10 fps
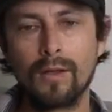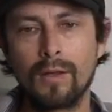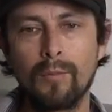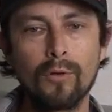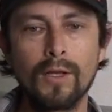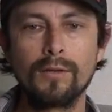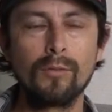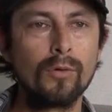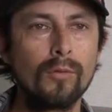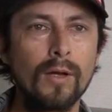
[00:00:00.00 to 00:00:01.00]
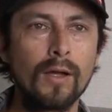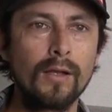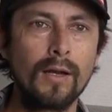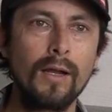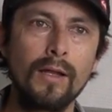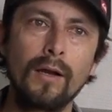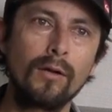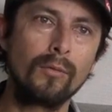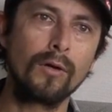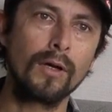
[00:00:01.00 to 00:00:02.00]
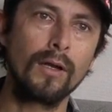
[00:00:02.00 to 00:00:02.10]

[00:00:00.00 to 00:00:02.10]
que podría ser un poco más general era como